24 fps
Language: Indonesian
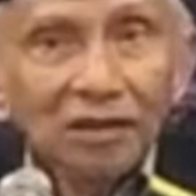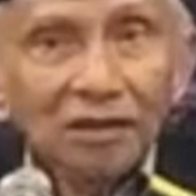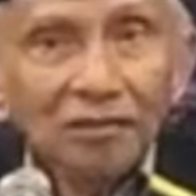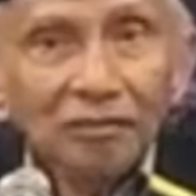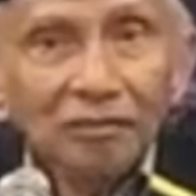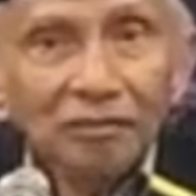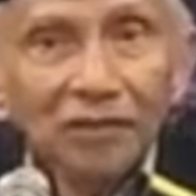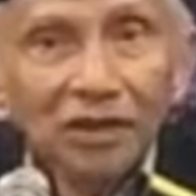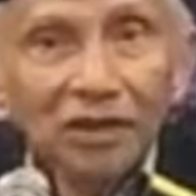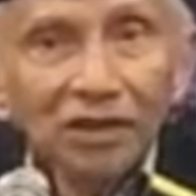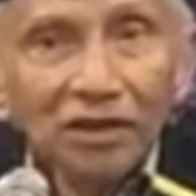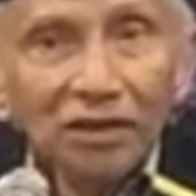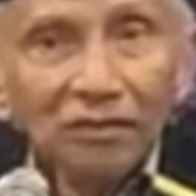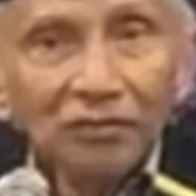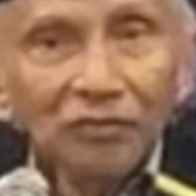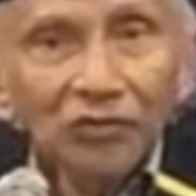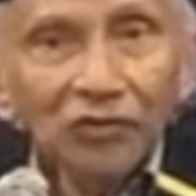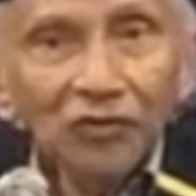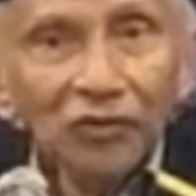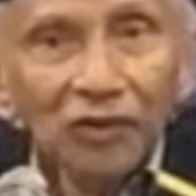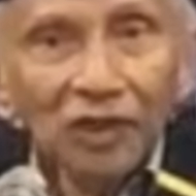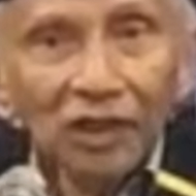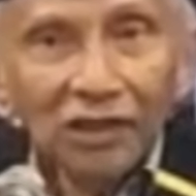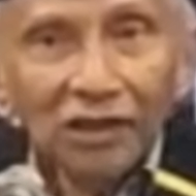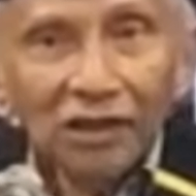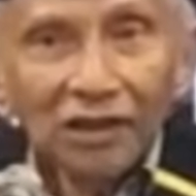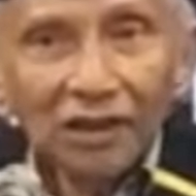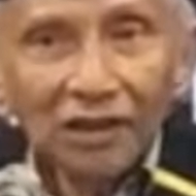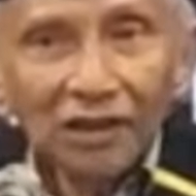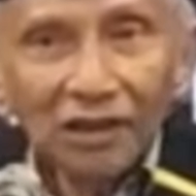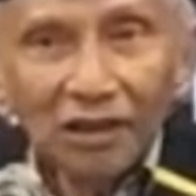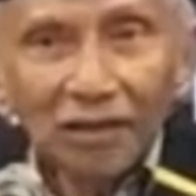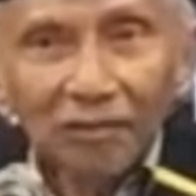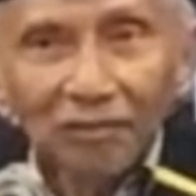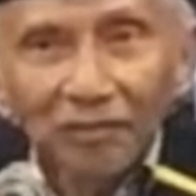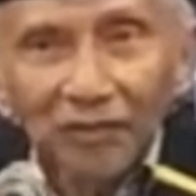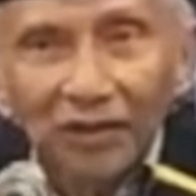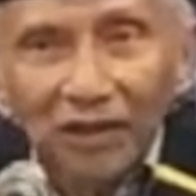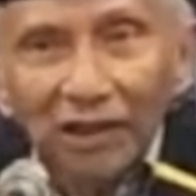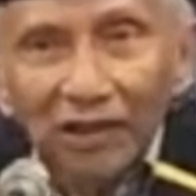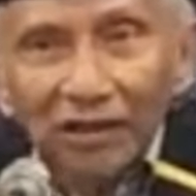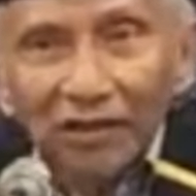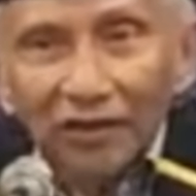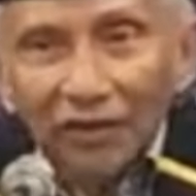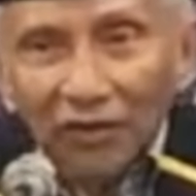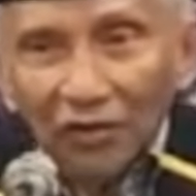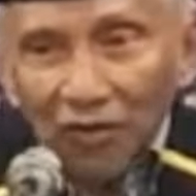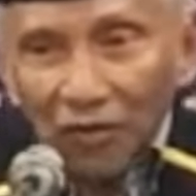membuat apa
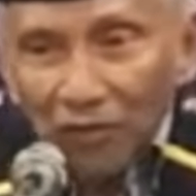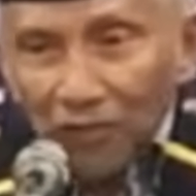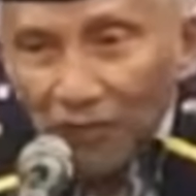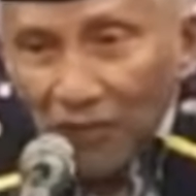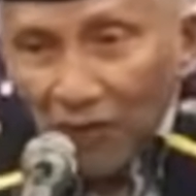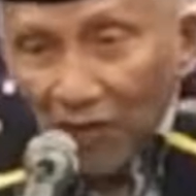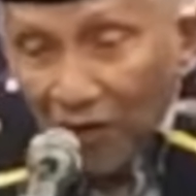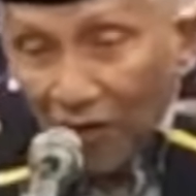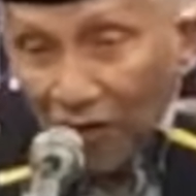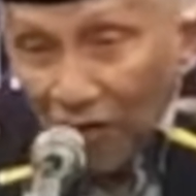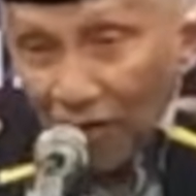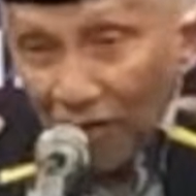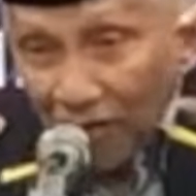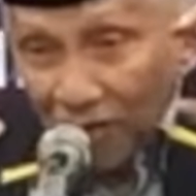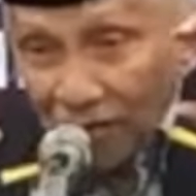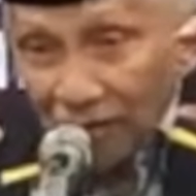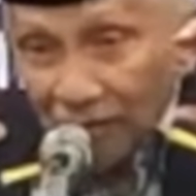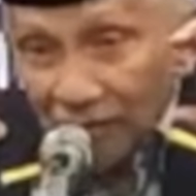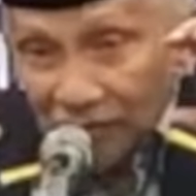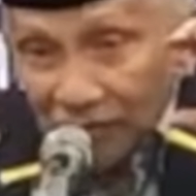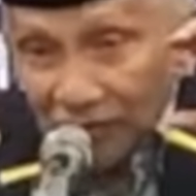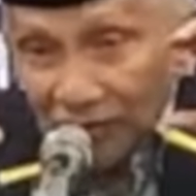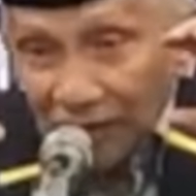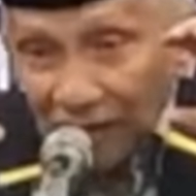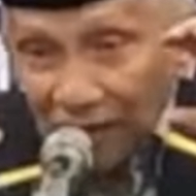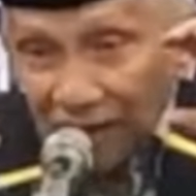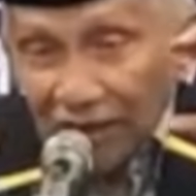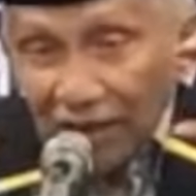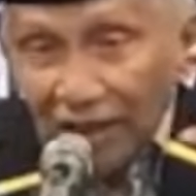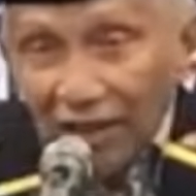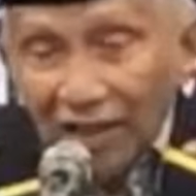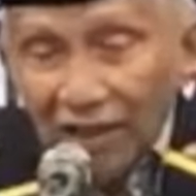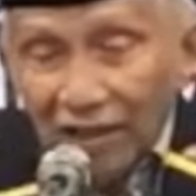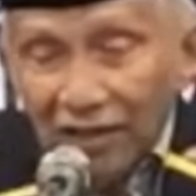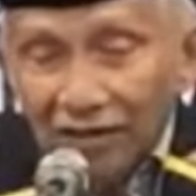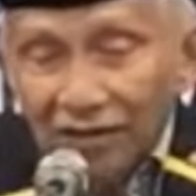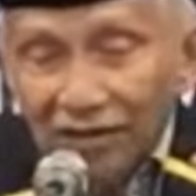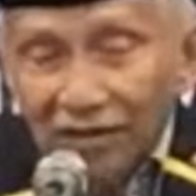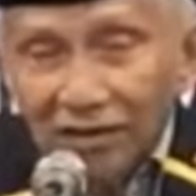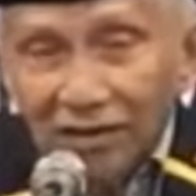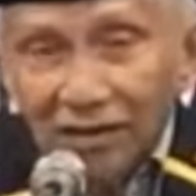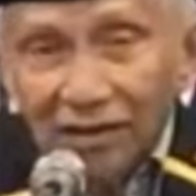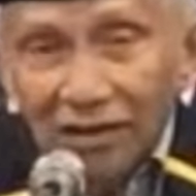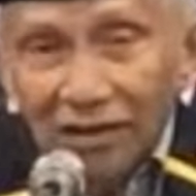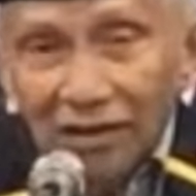teropong strategis